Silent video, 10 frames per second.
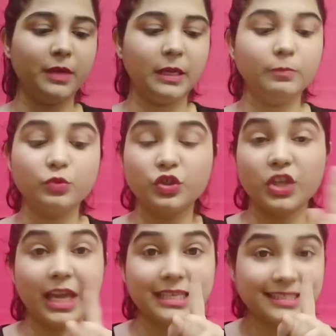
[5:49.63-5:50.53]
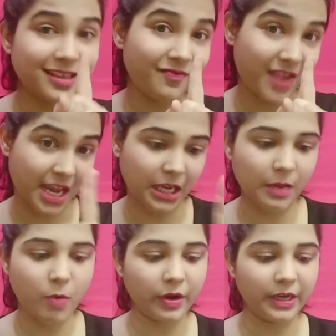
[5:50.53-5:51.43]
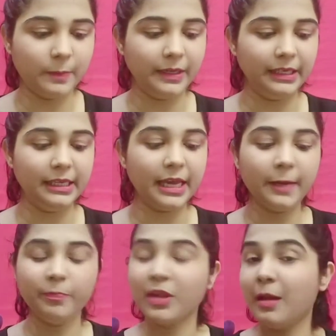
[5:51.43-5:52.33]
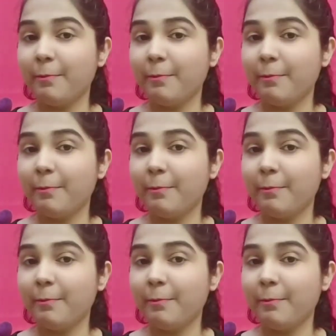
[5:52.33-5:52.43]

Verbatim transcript: में मुझे सिर्फ एक ही पॉकेट मिली है